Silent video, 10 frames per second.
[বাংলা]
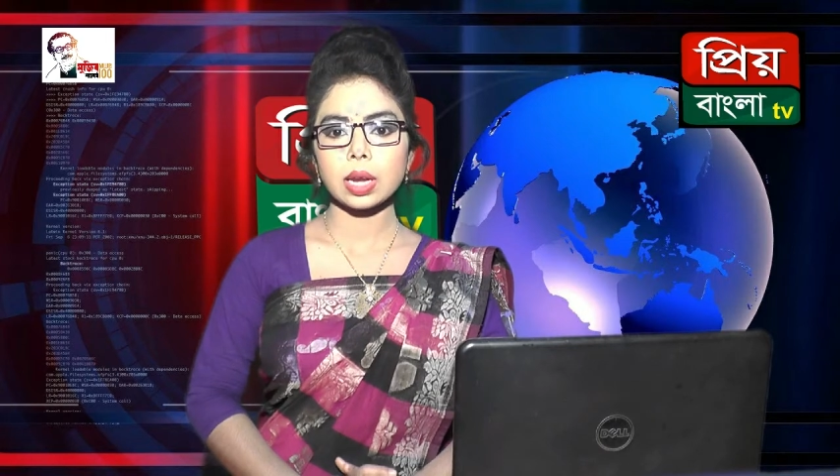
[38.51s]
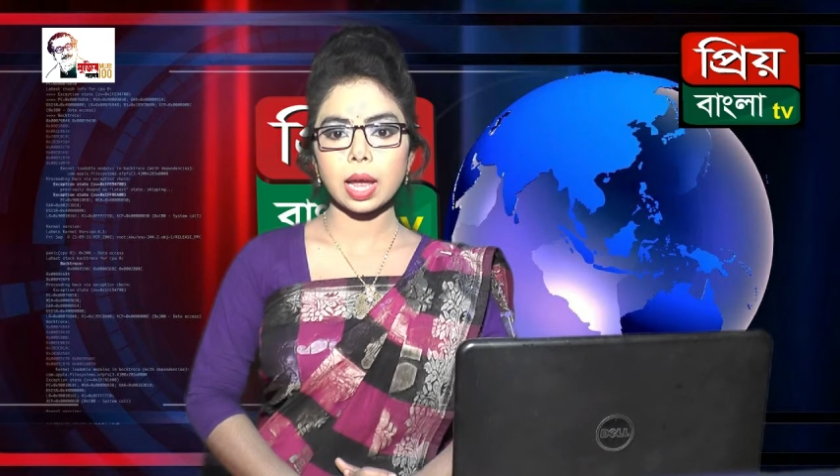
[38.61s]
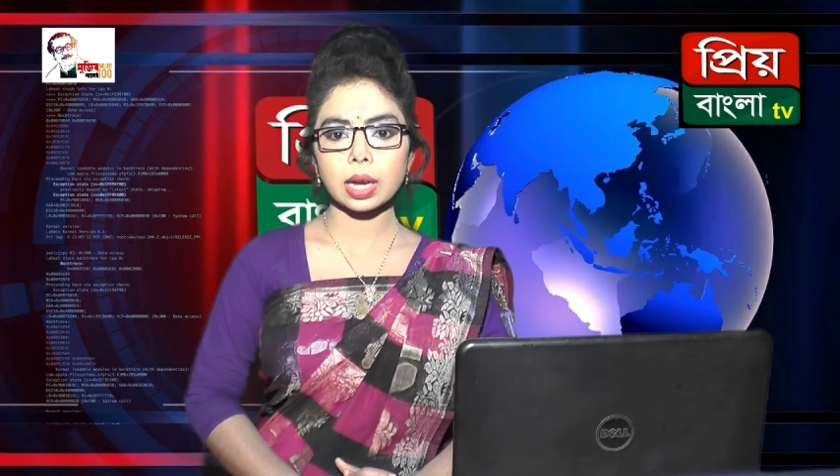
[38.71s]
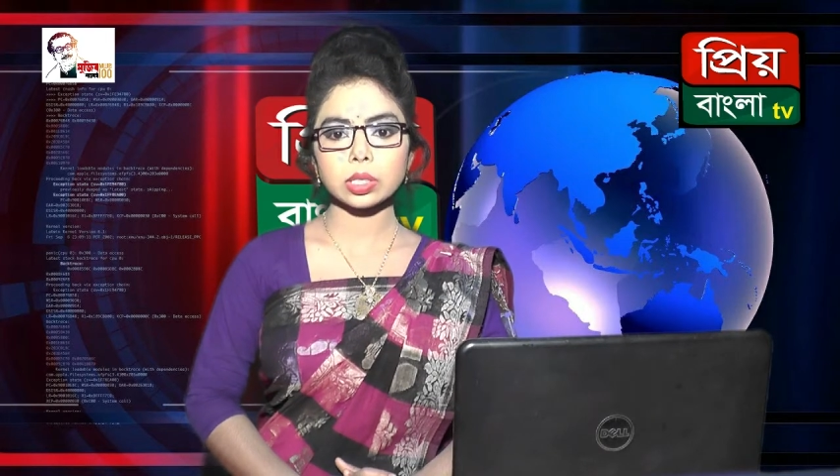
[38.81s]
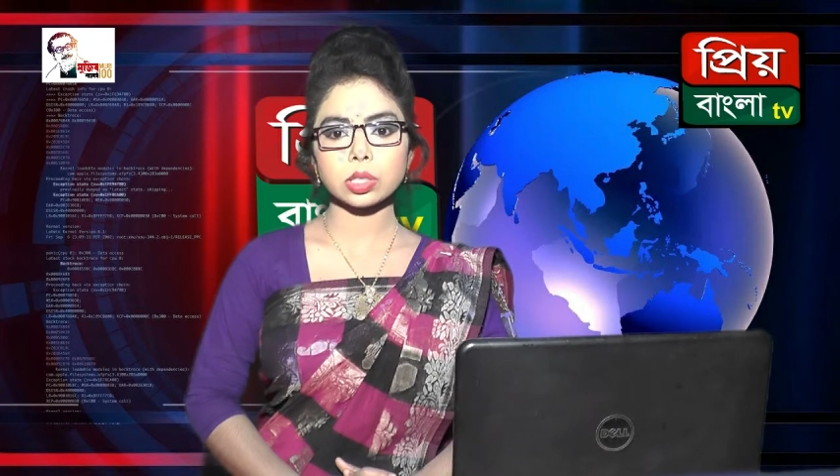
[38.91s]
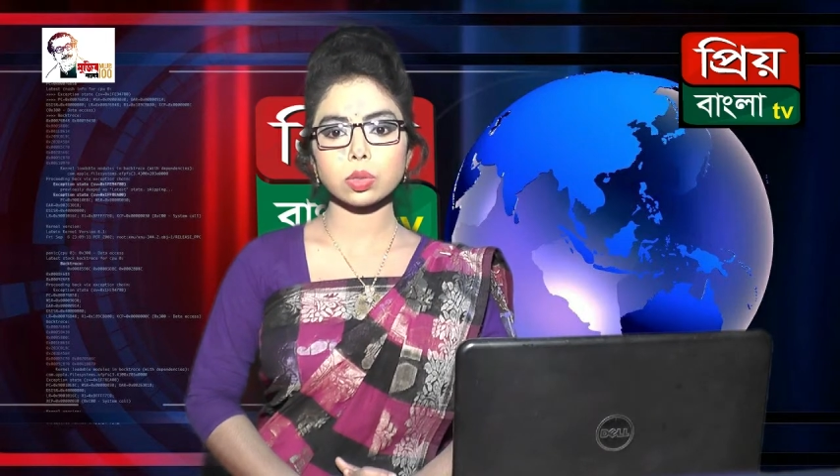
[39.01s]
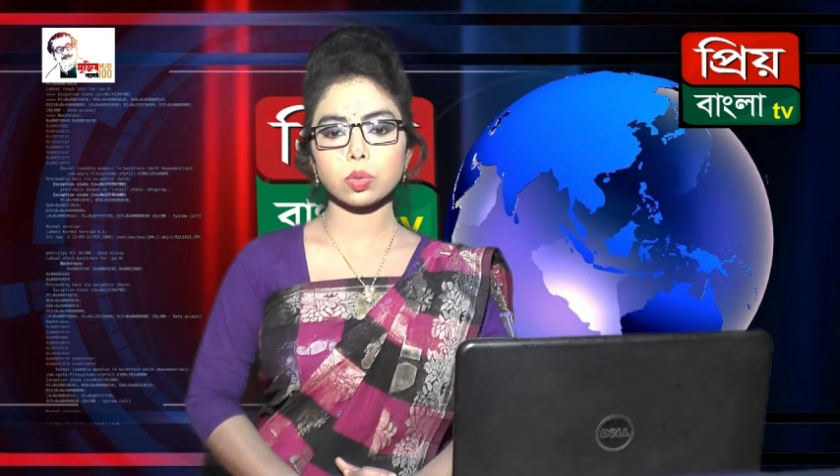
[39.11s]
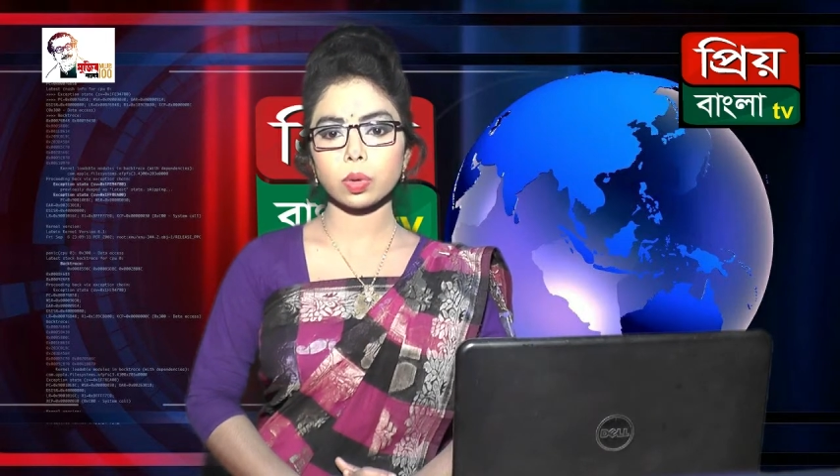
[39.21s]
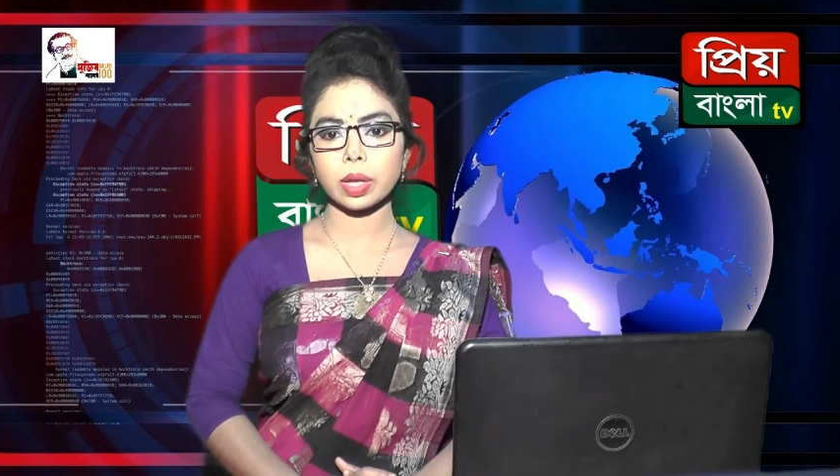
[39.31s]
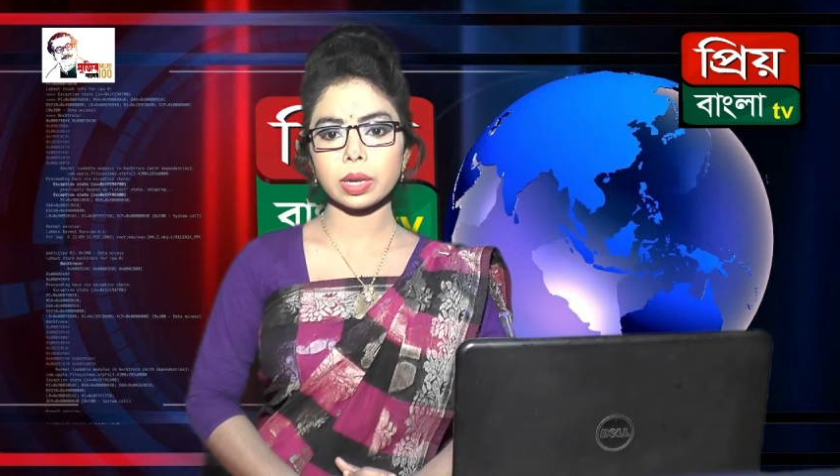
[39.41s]
লাশ
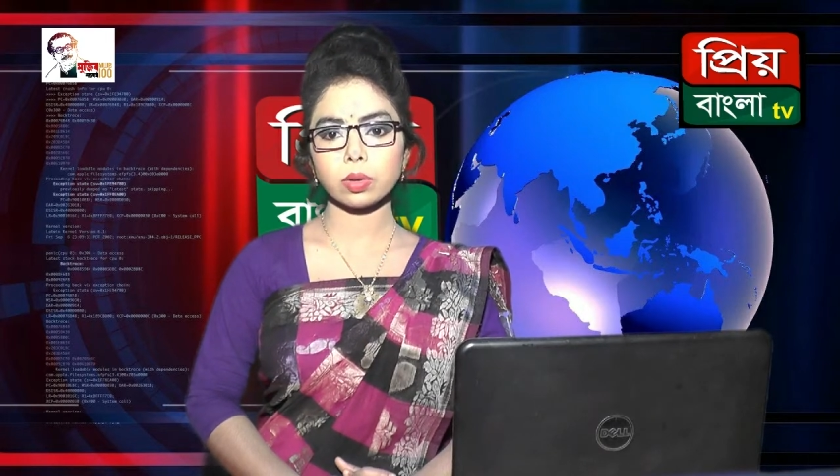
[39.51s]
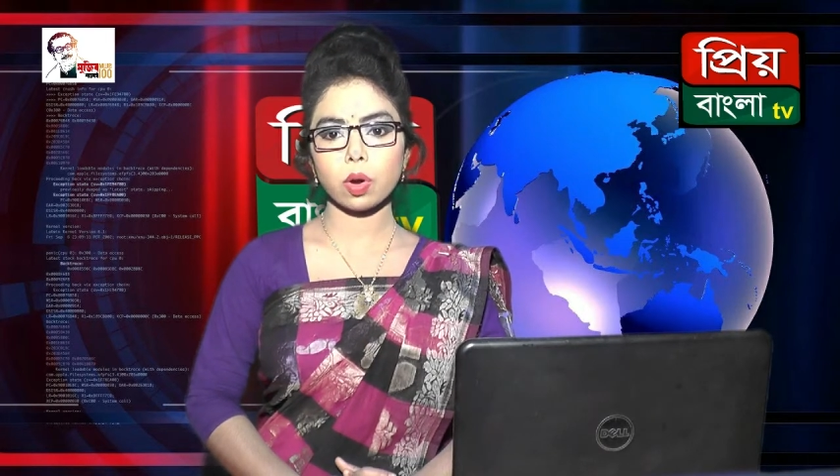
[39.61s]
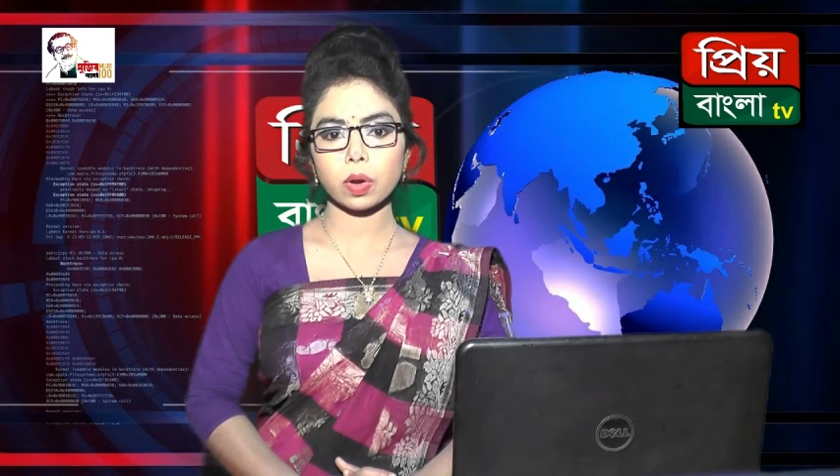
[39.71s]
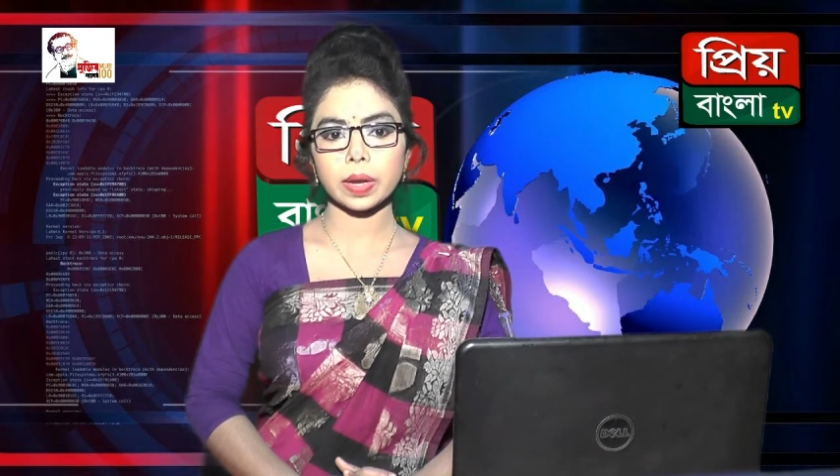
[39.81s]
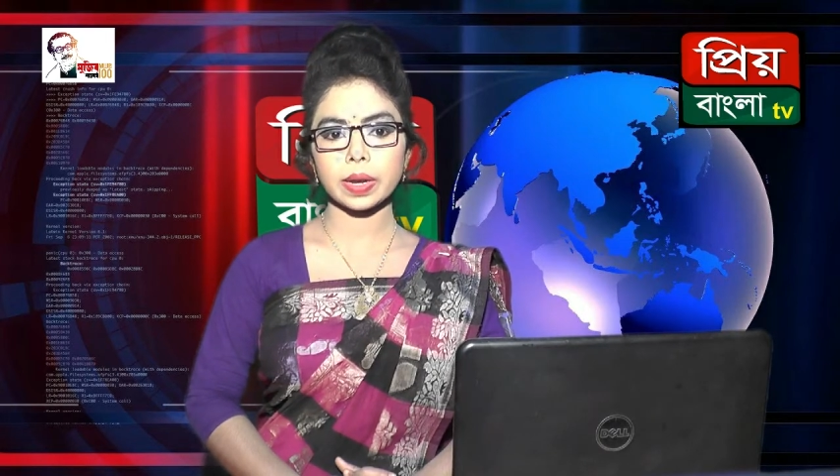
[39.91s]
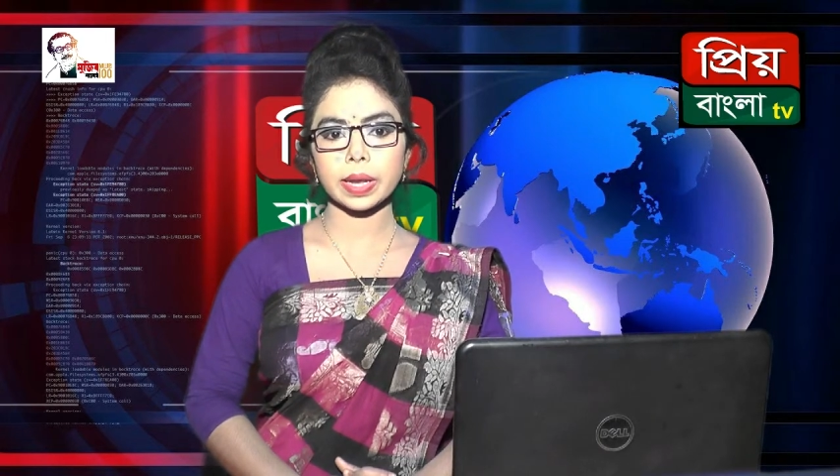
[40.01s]
স্কুলের কক্ষে